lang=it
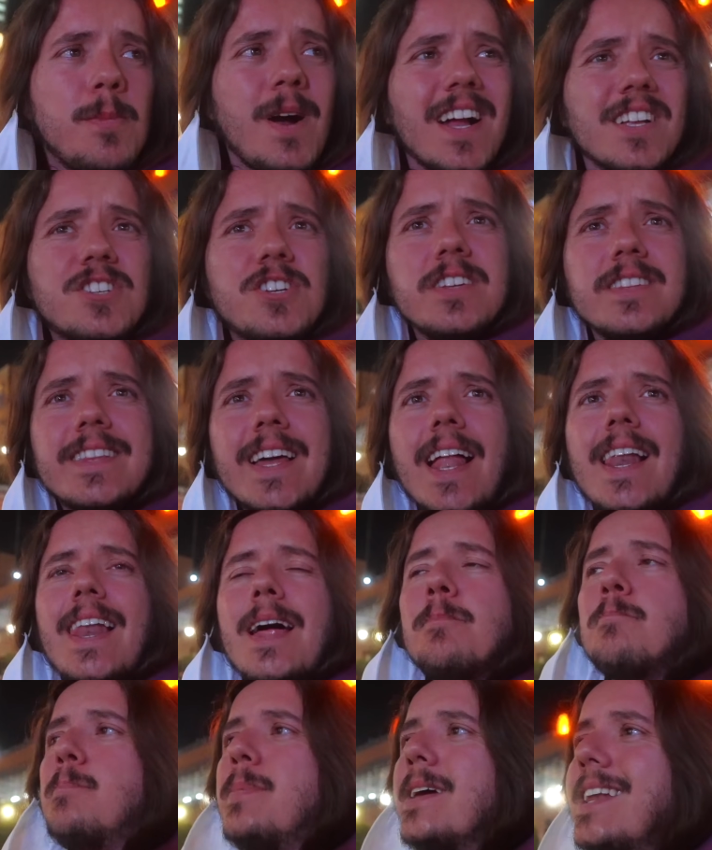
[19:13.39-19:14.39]
baci
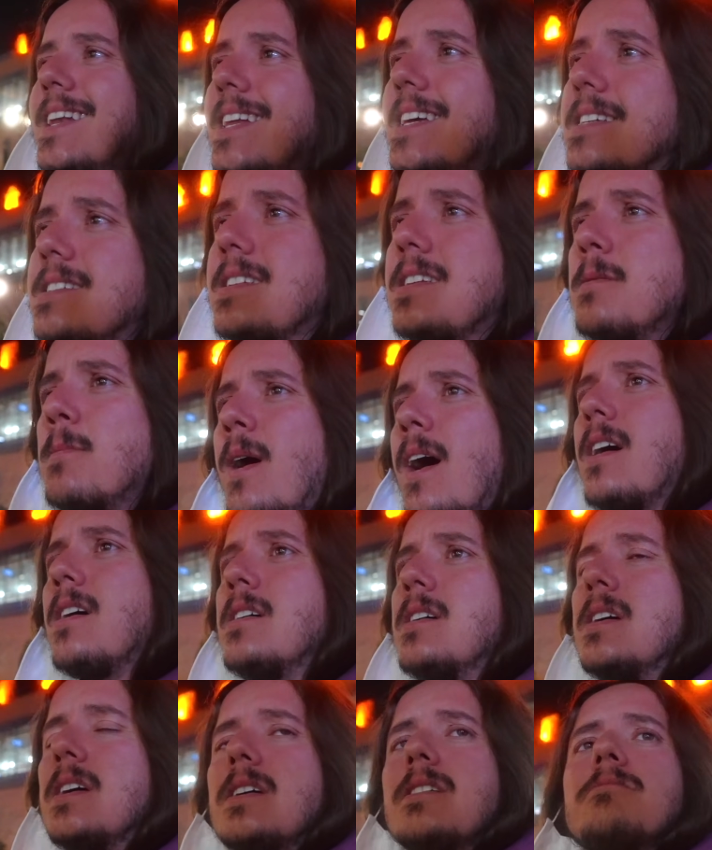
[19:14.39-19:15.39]
dalla bellissima
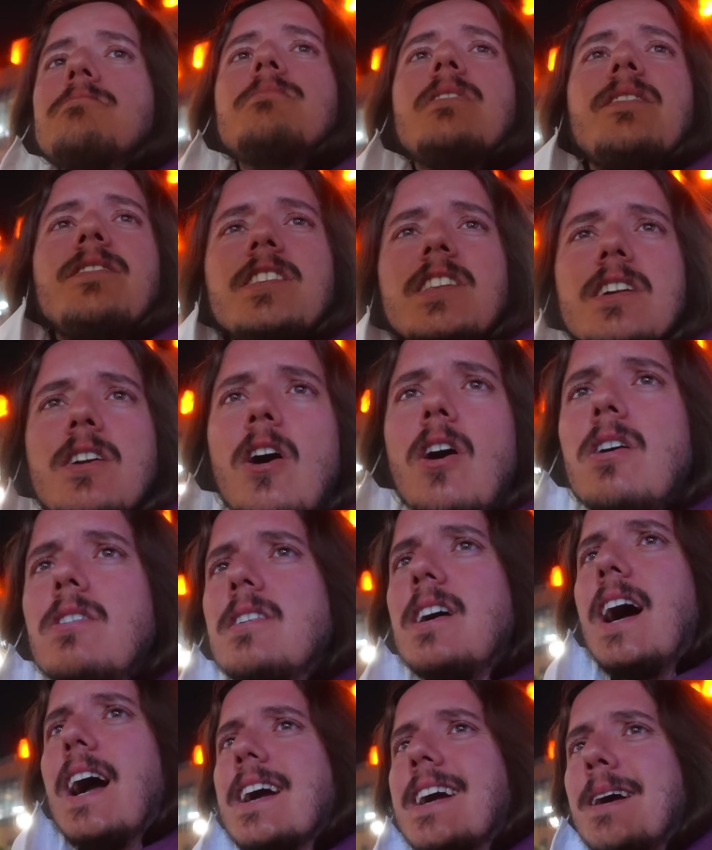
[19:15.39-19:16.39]
e vi dirò
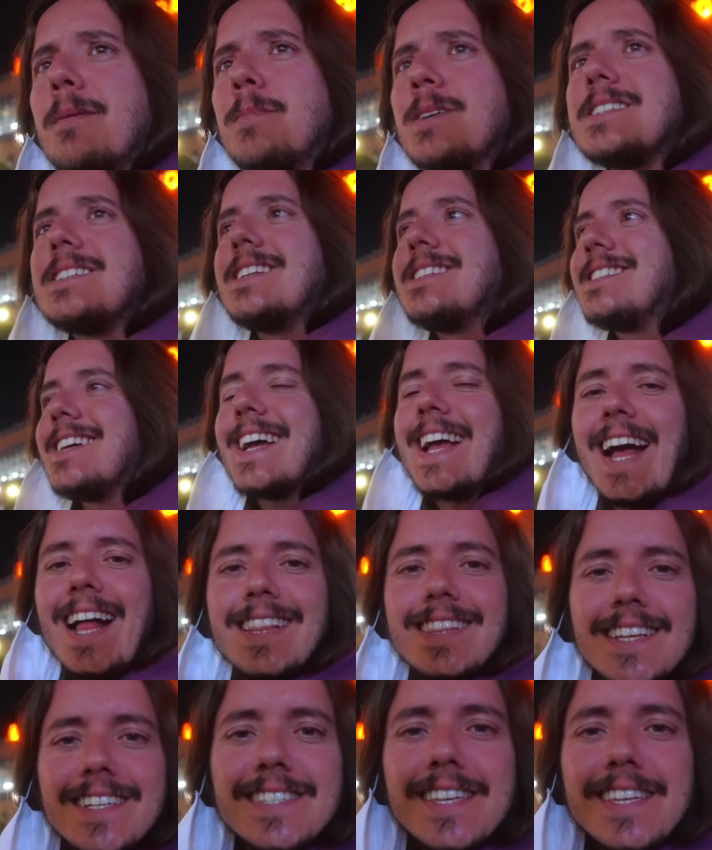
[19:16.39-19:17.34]
anche abbastanza calda